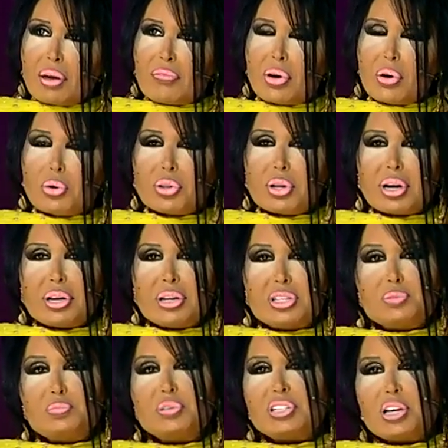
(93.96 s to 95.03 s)
ve onları
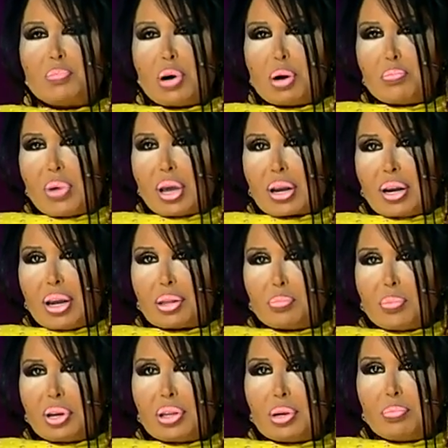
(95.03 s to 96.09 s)
hiçbir zaman
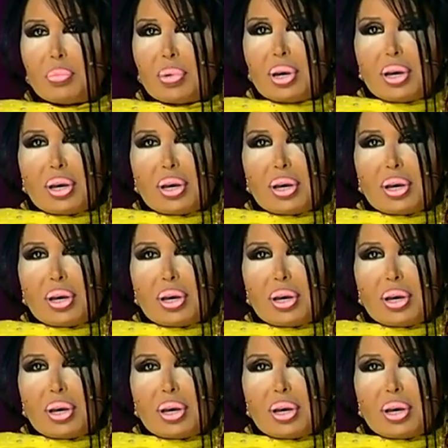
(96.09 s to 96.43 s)
bekletmedim.